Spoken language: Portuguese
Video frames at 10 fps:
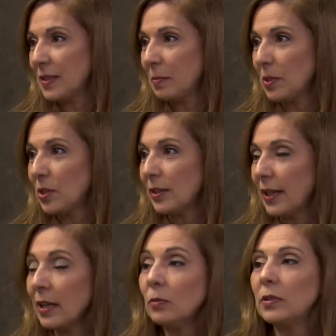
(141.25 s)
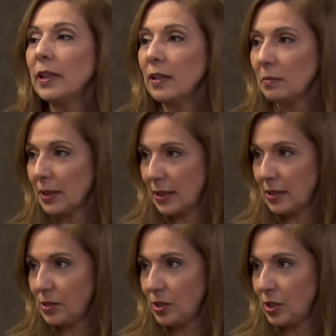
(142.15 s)
Você pode até não ter uma
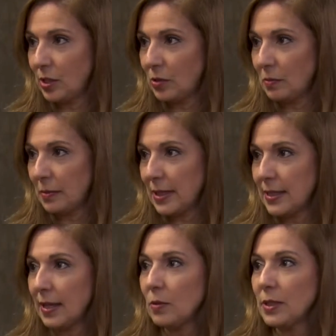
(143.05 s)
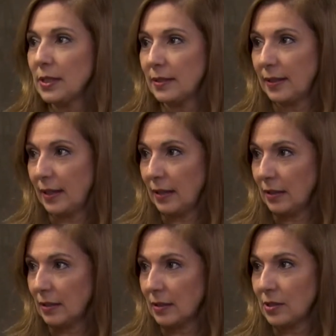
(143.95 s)
religião, mas ao se
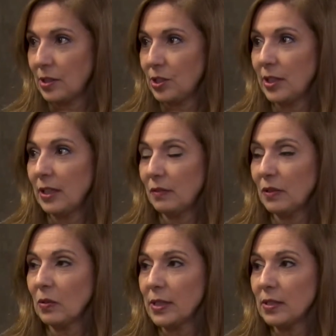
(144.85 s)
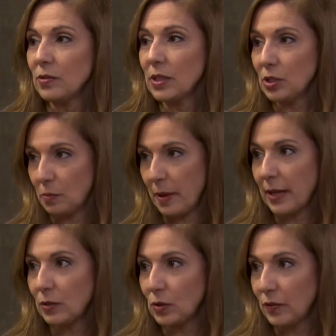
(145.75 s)
ter, a gente tem que ver quais são os
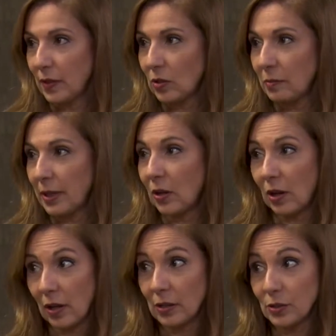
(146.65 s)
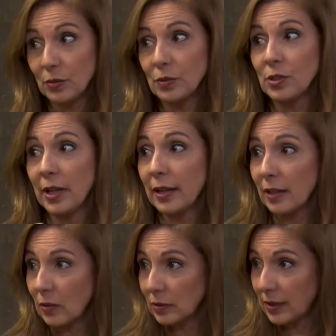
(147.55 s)
aspectos fenomenológicos, né,
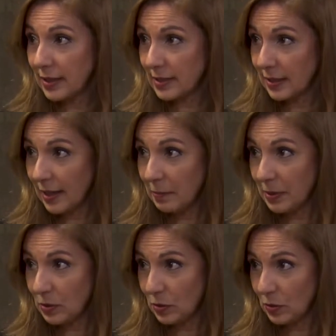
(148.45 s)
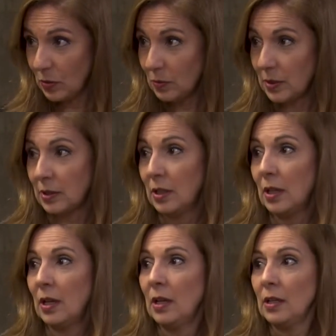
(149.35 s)
que acontecem na pessoa
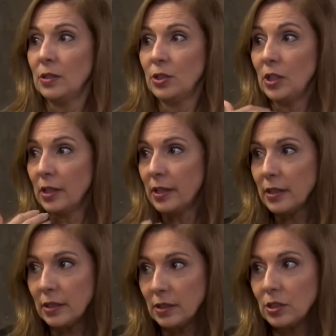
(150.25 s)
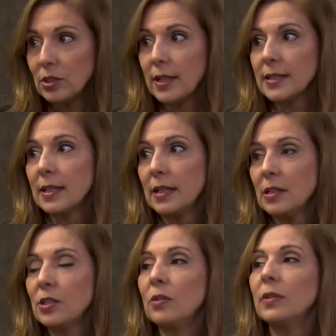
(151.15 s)
diante dessa
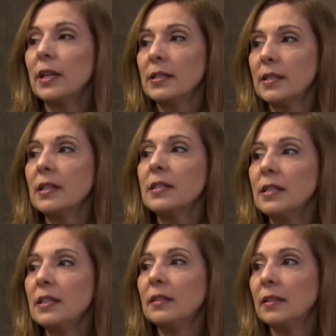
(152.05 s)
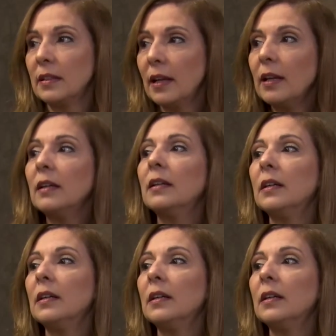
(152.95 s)
religião que é exercida, né?